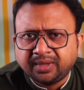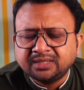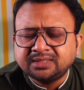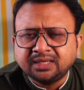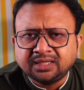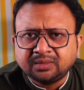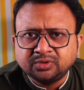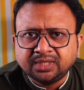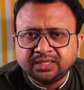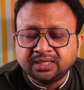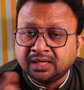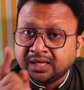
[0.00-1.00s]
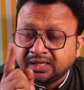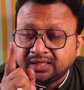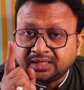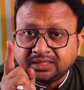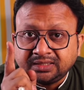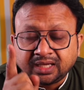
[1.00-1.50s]
हमारे सारे काम हो जाएंगे
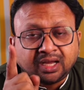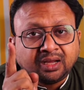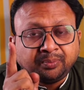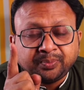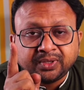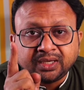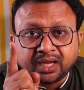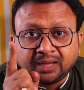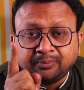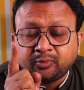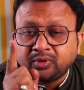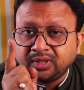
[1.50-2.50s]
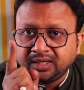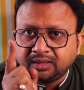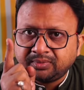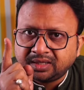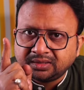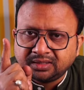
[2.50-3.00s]
लेकिन यहां पर आपको
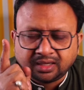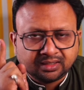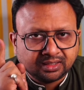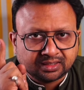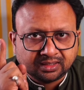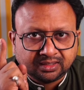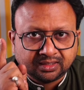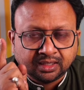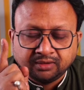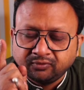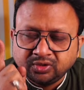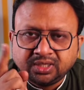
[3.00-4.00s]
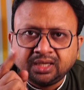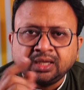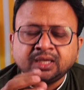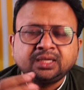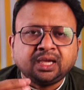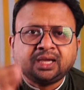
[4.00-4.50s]
एक बात ध्यान रखनी है वो ये
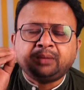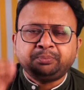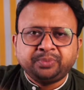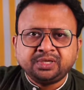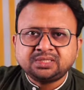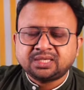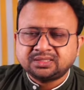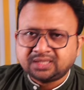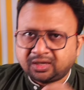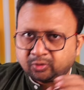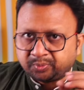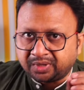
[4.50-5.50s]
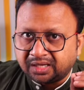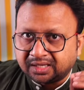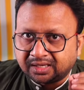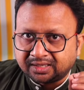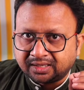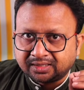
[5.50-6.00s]
कि अगर आप बीस हजार रुपए
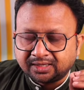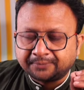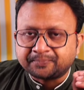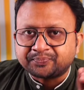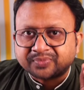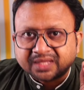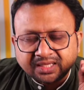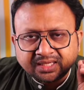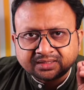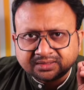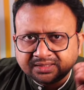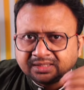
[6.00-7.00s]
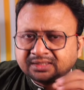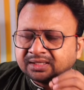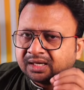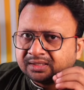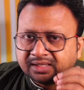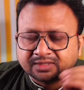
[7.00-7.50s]
लगा करके एक ठीक
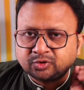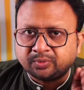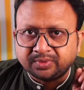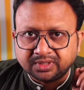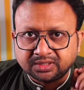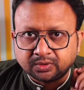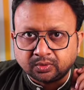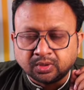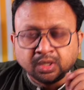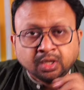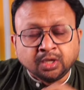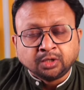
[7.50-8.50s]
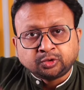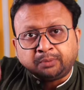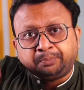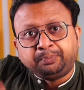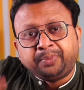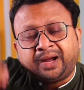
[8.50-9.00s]
ठाक डेस्कटॉप लेते हो
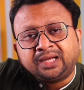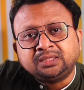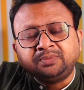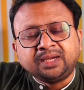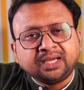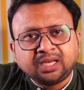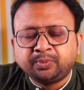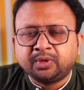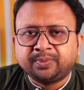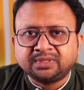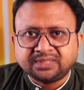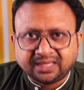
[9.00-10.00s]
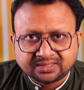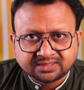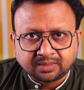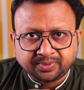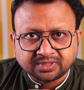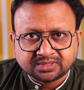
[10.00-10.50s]
तो बाद में अगर आपके पास
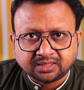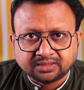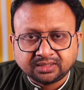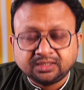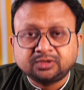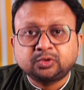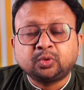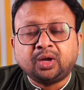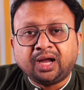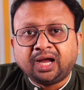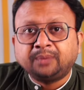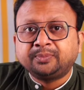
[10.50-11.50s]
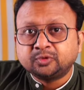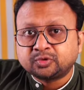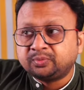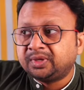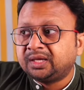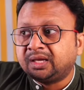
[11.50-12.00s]
एक्स्ट्रा पैसे आते हैं तो आप
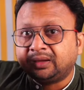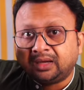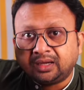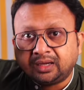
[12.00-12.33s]
उसमें